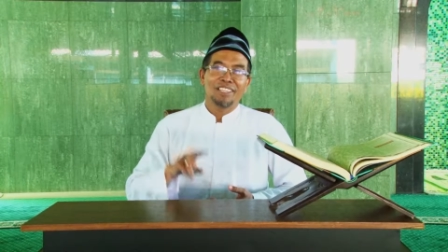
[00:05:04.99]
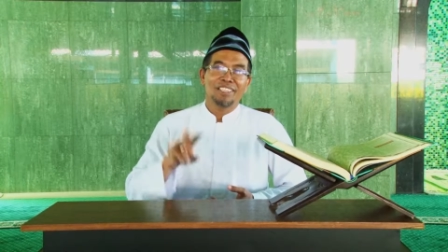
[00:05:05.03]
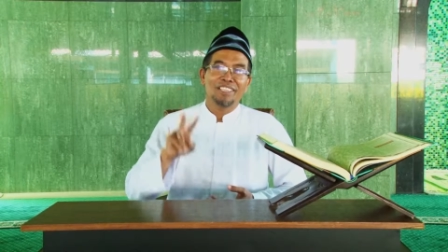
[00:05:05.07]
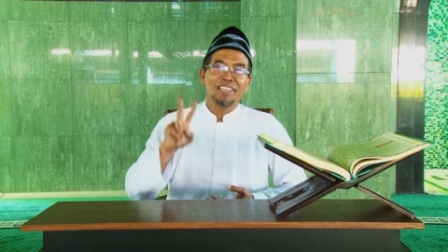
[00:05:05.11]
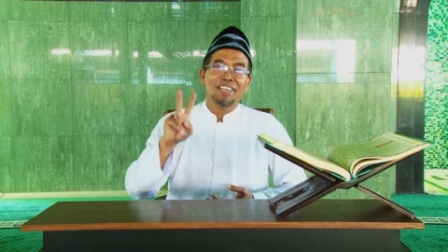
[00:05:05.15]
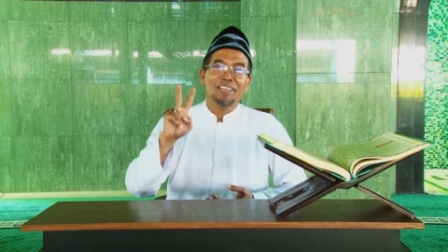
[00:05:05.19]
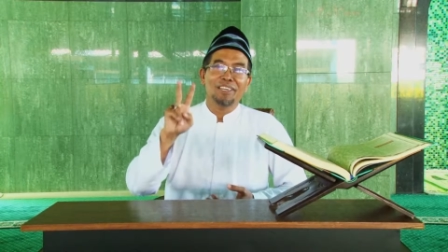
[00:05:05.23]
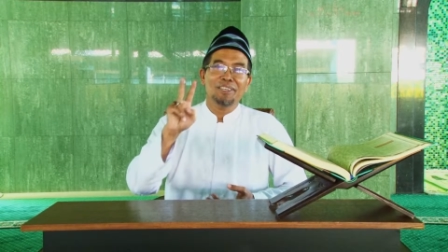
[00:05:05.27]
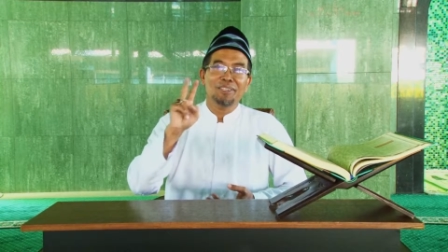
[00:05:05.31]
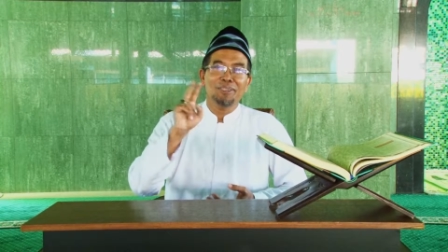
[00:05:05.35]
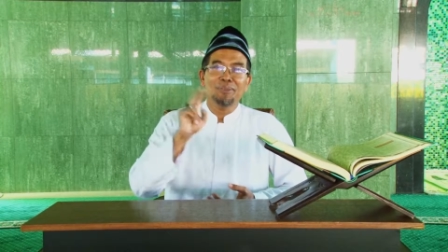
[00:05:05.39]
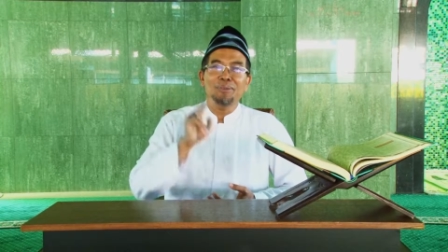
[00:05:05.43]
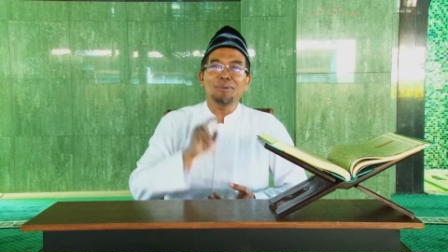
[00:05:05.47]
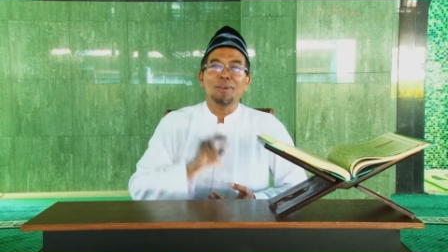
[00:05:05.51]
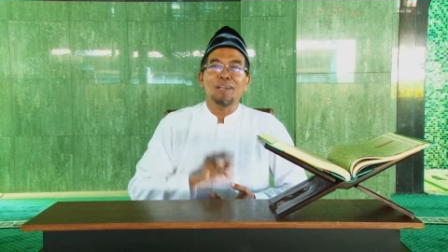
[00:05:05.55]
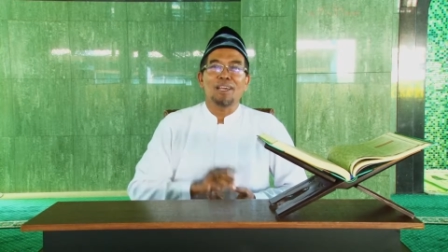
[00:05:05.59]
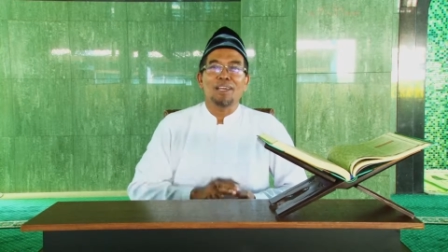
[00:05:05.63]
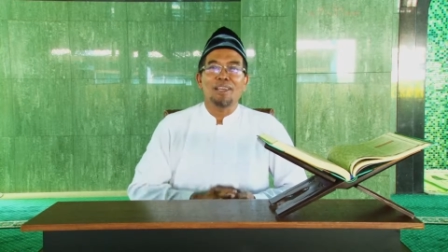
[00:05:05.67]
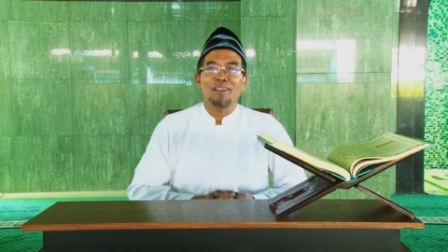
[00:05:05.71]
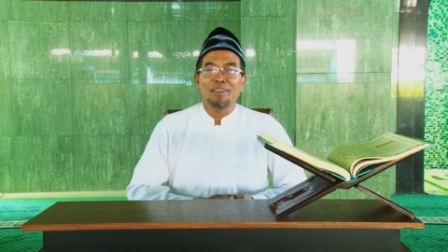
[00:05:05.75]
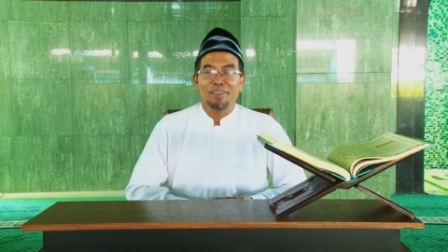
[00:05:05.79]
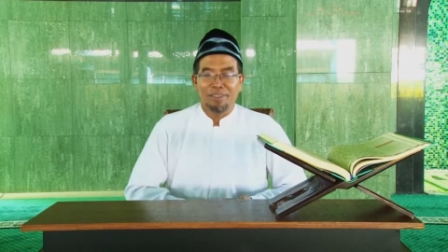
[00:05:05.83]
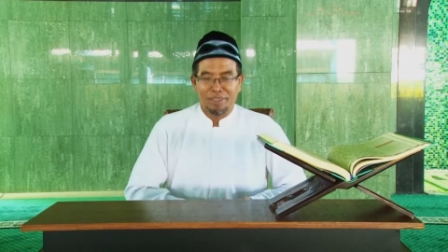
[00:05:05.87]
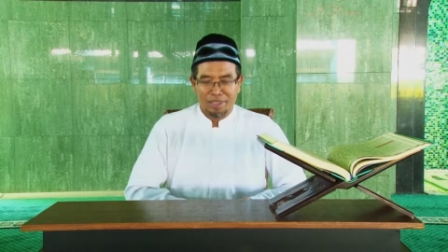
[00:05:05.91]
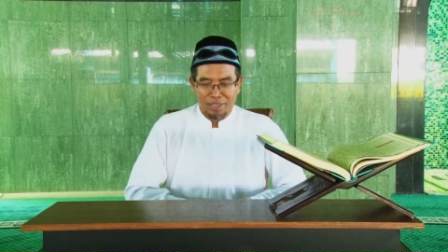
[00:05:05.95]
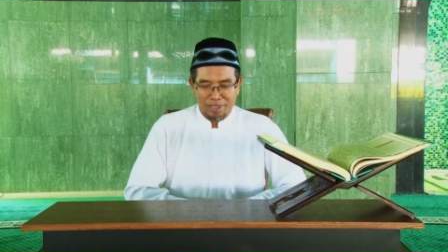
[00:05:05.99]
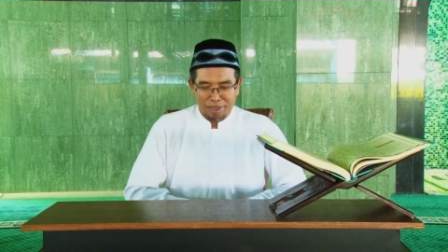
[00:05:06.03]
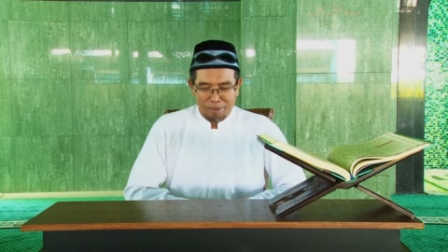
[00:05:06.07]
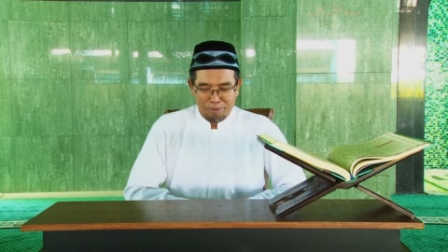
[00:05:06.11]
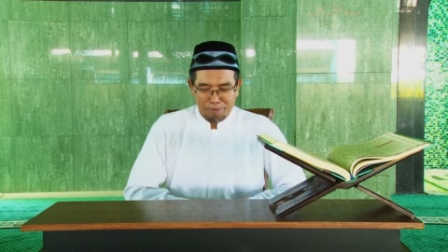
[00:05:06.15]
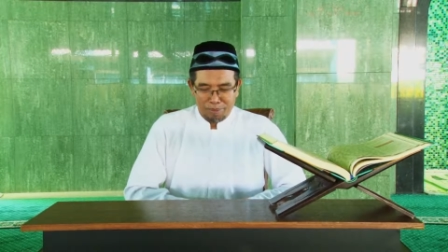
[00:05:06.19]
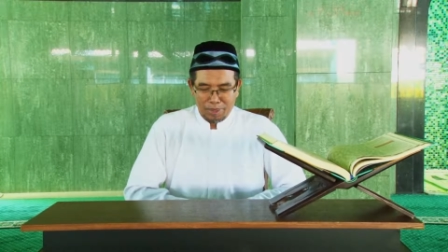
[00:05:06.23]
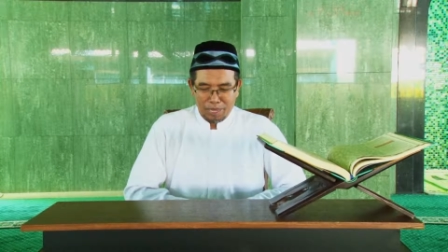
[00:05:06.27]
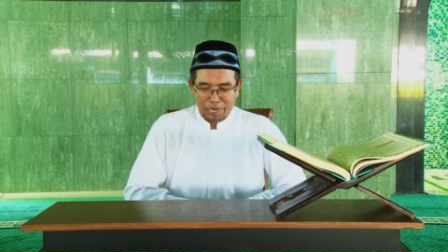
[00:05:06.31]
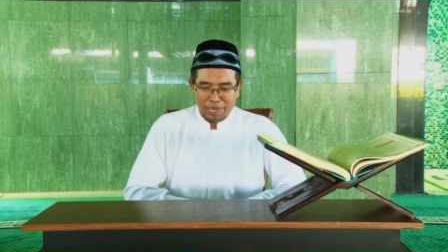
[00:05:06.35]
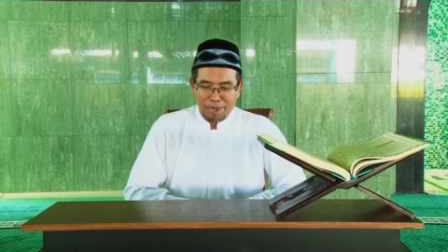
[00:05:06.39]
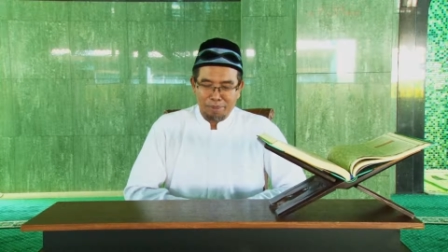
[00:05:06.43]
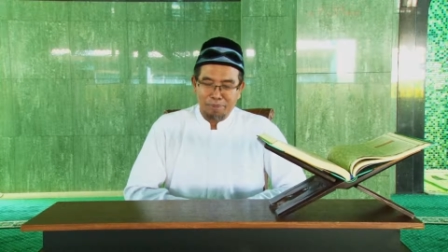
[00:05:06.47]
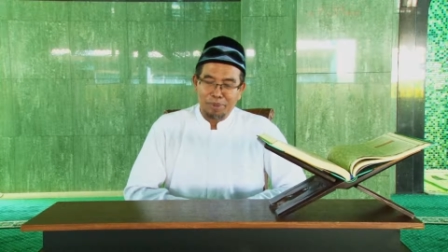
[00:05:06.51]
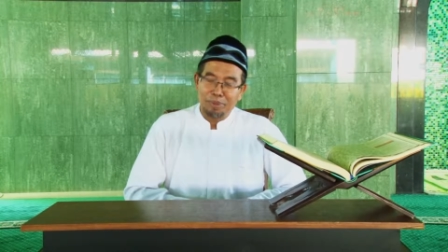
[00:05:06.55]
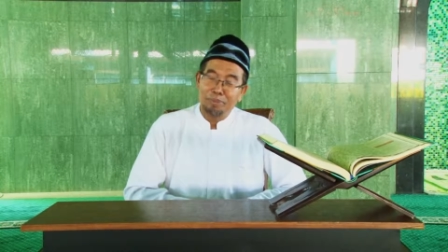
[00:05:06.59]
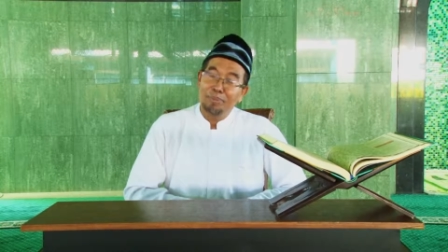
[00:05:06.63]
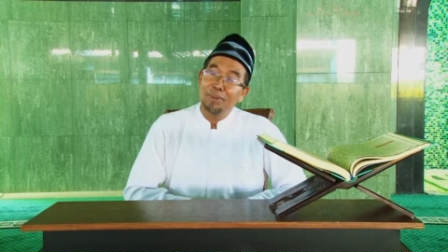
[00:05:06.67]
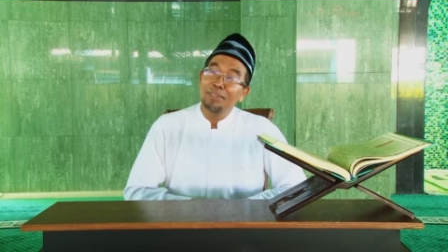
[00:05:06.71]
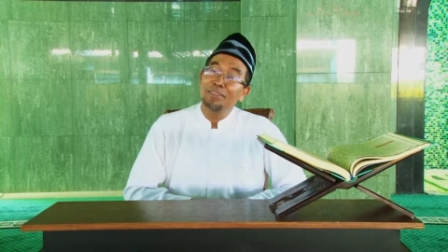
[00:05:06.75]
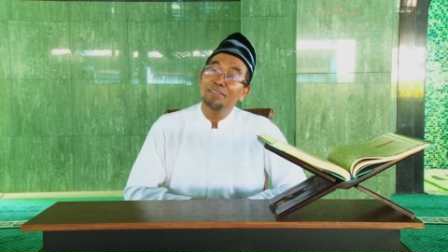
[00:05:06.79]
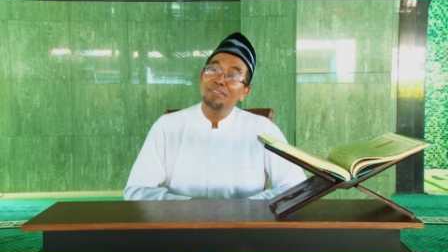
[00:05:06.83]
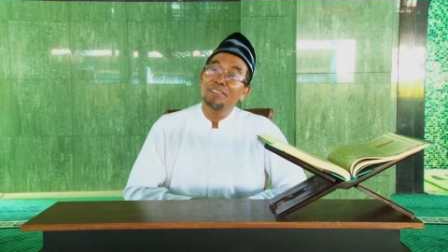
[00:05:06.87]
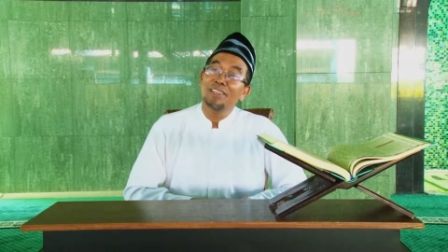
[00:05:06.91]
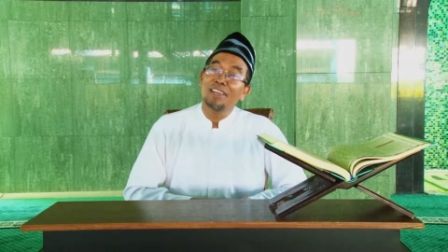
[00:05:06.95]
Yang kedua, para
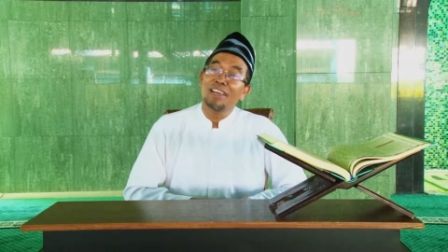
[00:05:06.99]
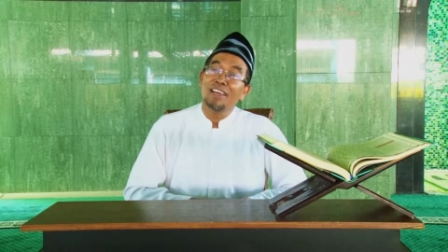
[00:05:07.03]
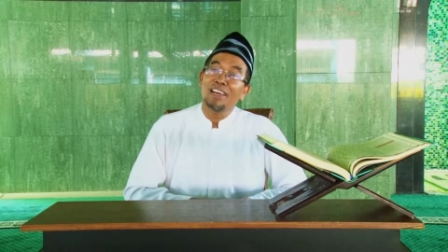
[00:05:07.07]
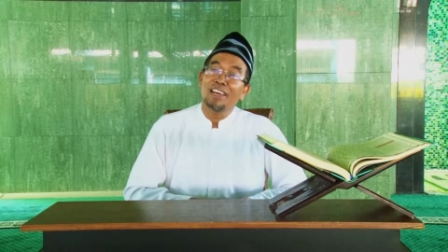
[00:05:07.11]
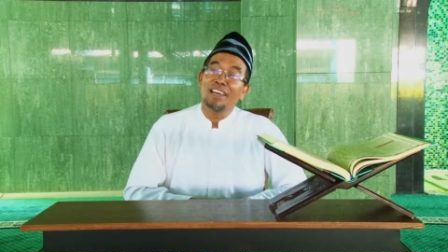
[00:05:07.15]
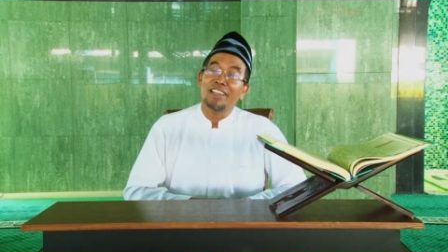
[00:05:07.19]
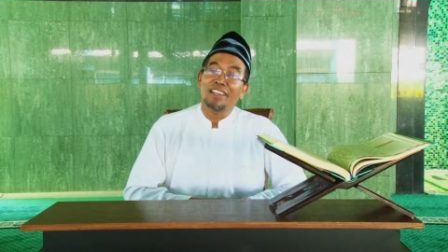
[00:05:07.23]
pemirsa